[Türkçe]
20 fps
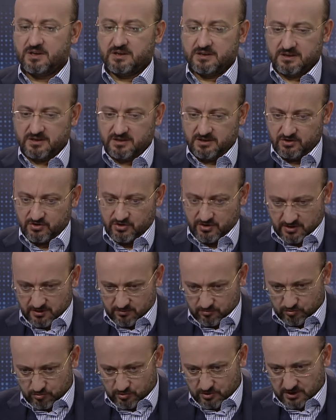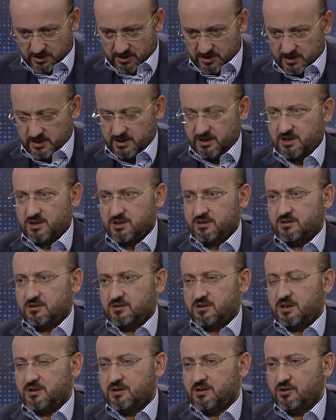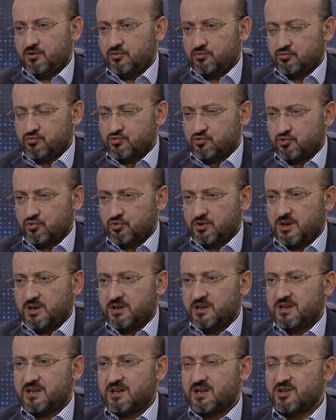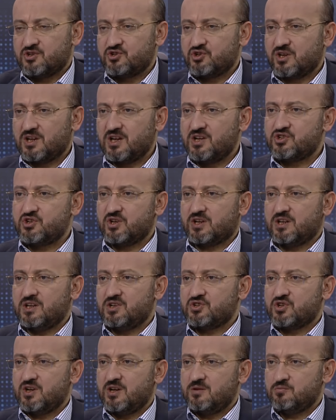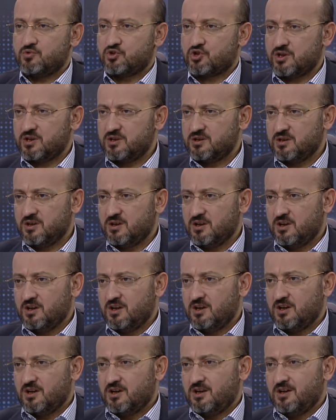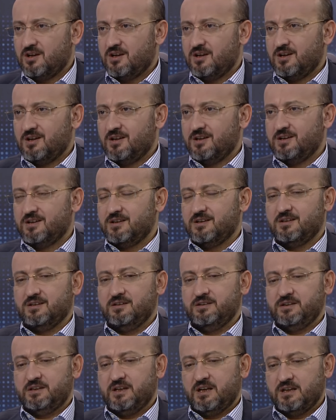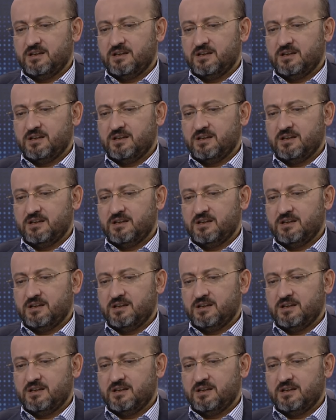Yani neticede buradaki harekat terör unsurlarına Amerika'ya karşı yanlışını göstermek şey. için yapılan bir harekat diyebiliriz.